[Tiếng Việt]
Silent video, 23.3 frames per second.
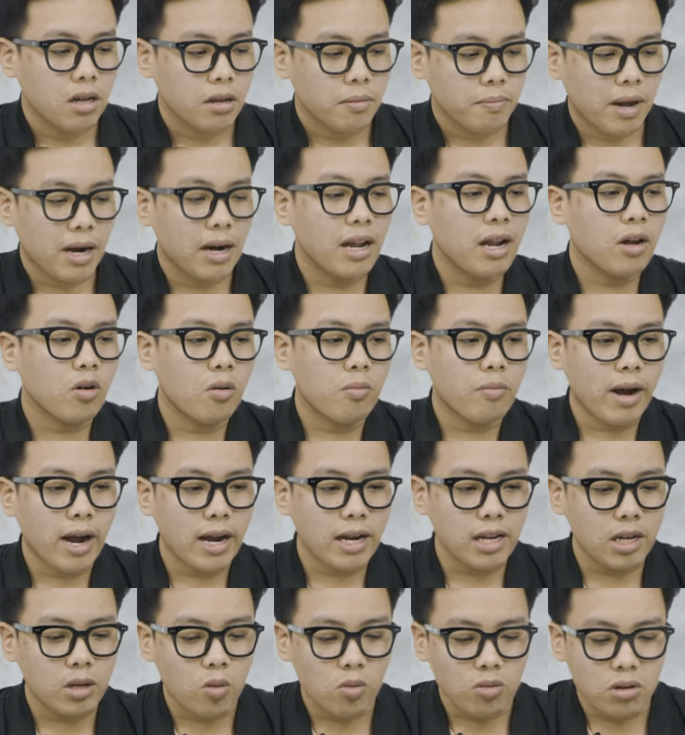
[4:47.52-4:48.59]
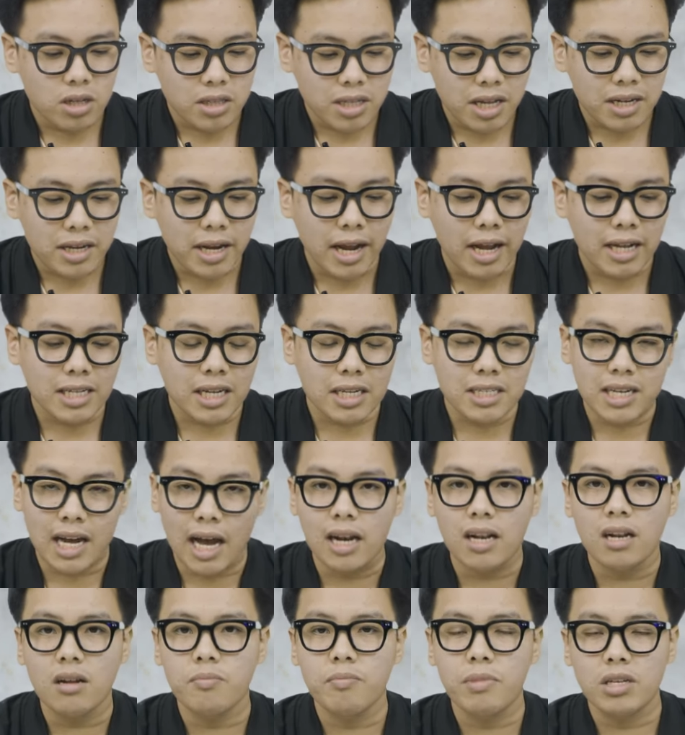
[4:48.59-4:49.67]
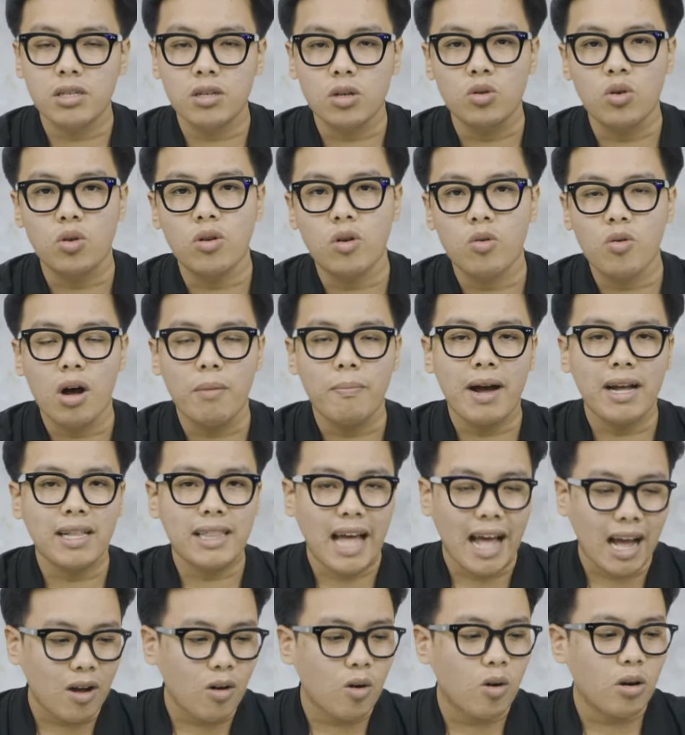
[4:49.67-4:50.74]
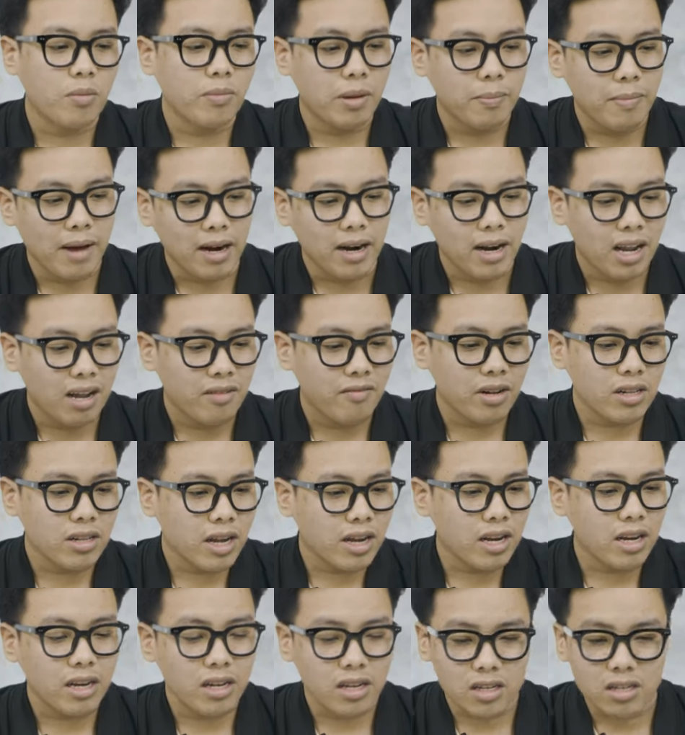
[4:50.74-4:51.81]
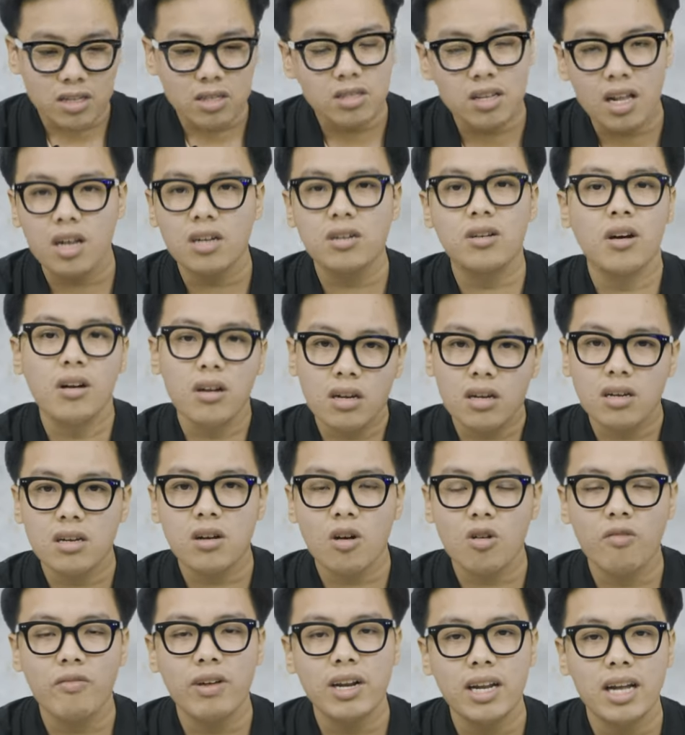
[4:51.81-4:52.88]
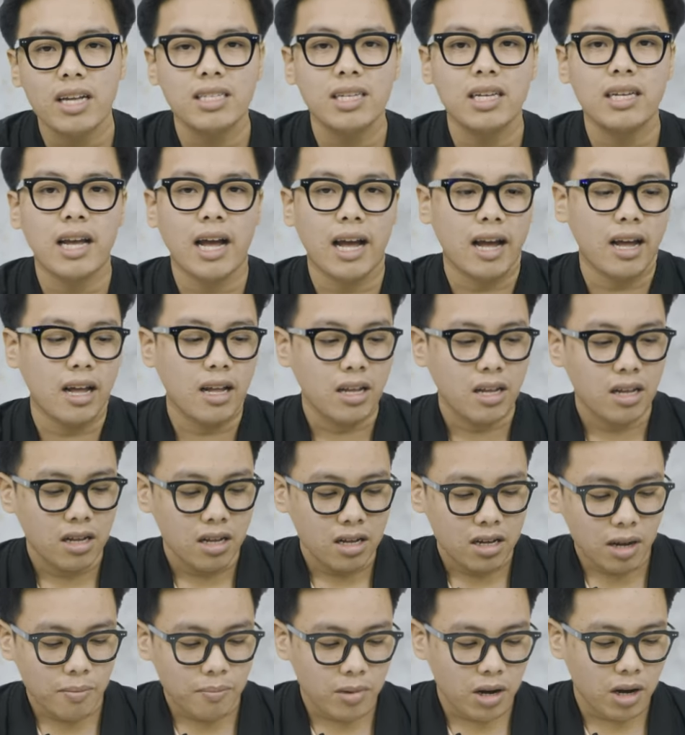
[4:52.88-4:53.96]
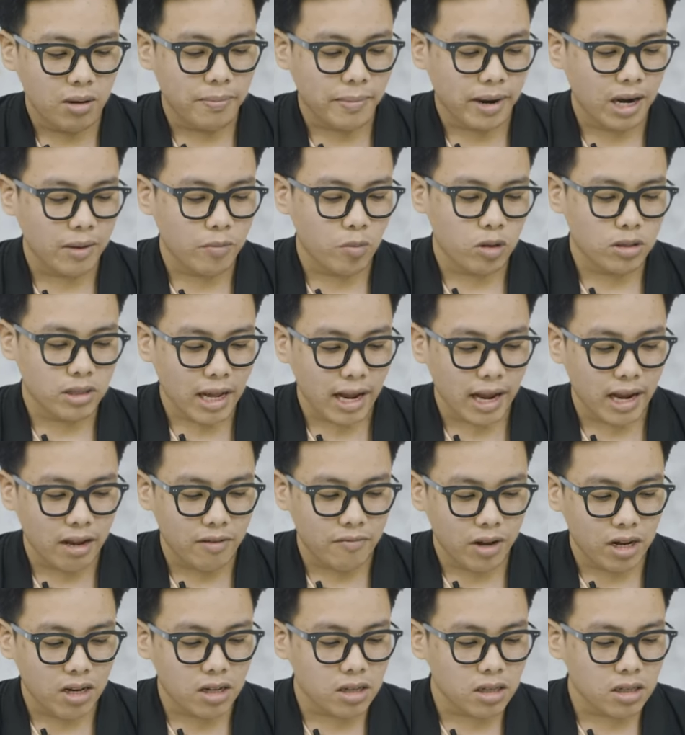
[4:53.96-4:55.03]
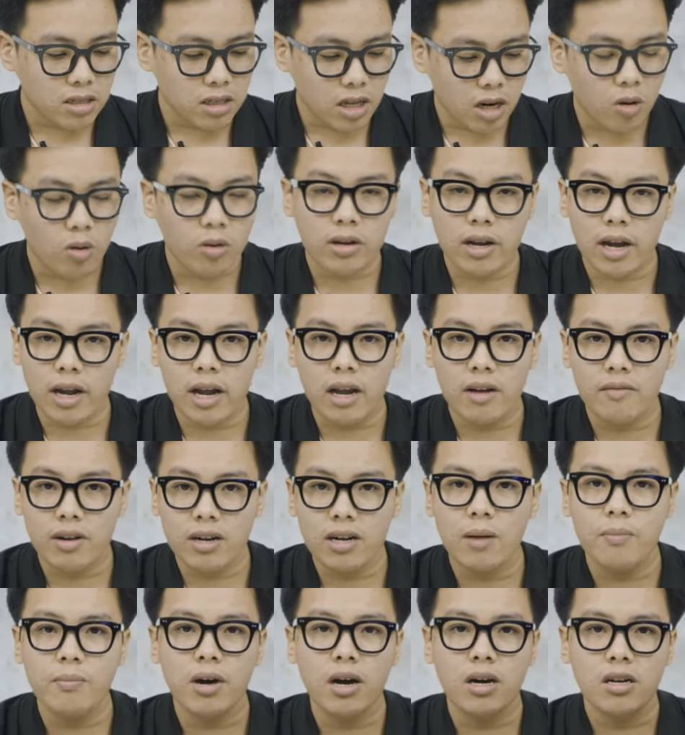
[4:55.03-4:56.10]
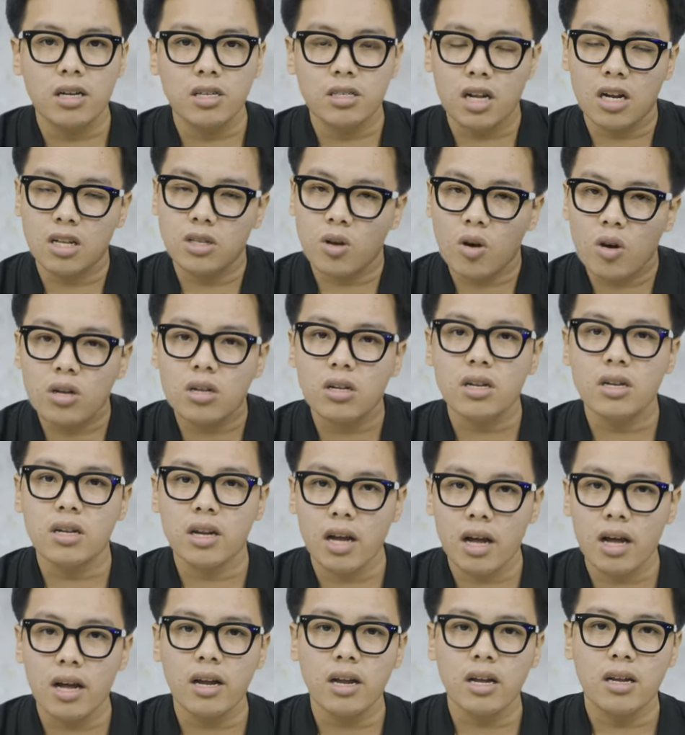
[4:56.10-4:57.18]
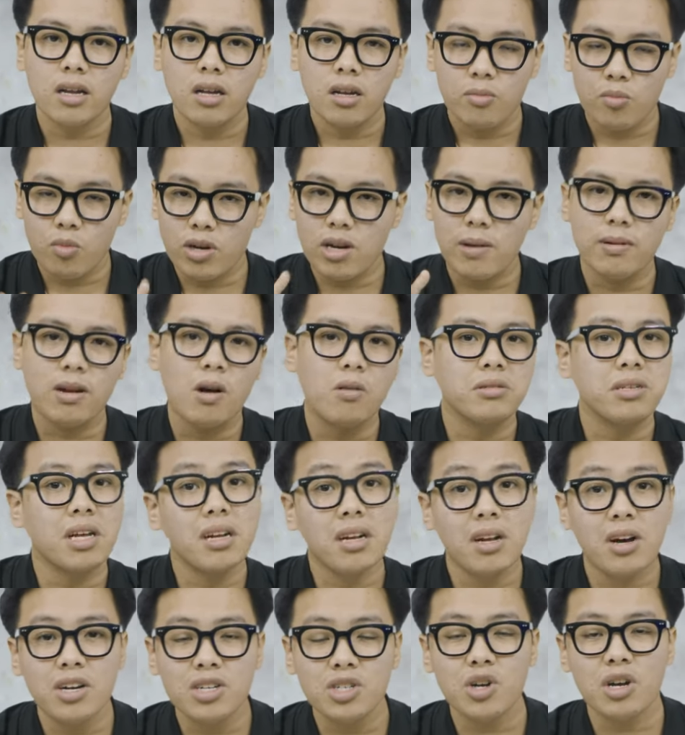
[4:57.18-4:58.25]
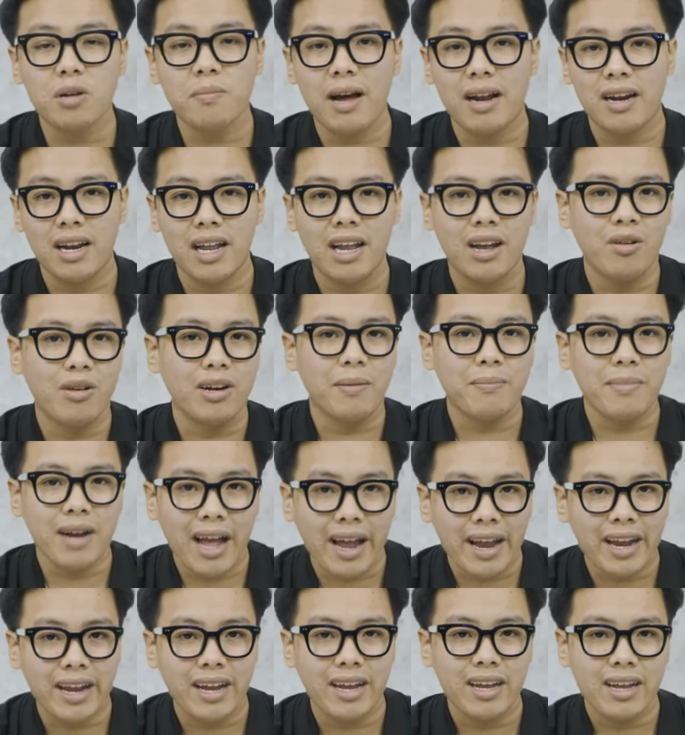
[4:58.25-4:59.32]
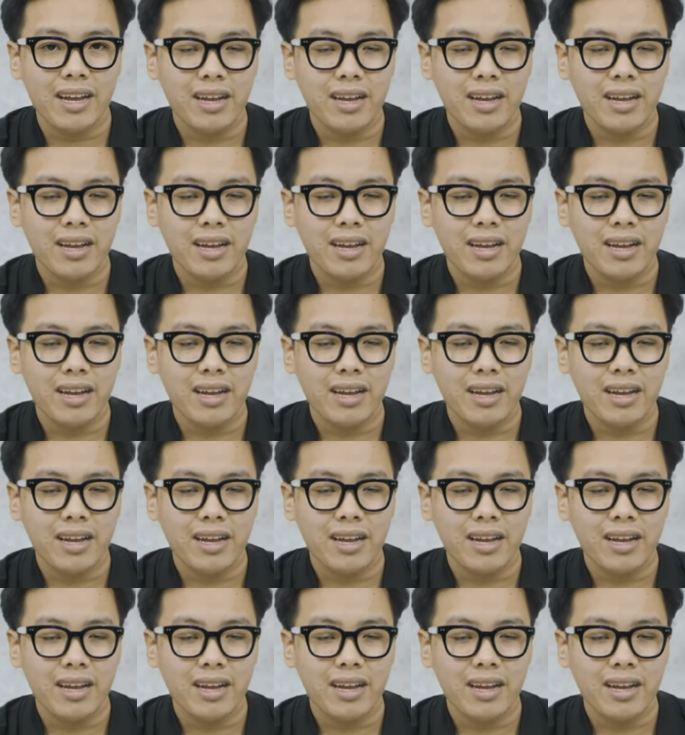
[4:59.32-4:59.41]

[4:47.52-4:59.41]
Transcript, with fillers: Bản lề của máy thì cũng được thiết kế chắc chắn, mình sử dụng được khoảng ba tháng rồi mà bản lề vẫn thấy rất là cứng, không vấn đề gì cả. Gập mở máy một tay vẫn rất là ok, vẫn gập mở được rất là tốt. Đấy, một điểm cộng rất lớn cho cái bản lề của năm nay.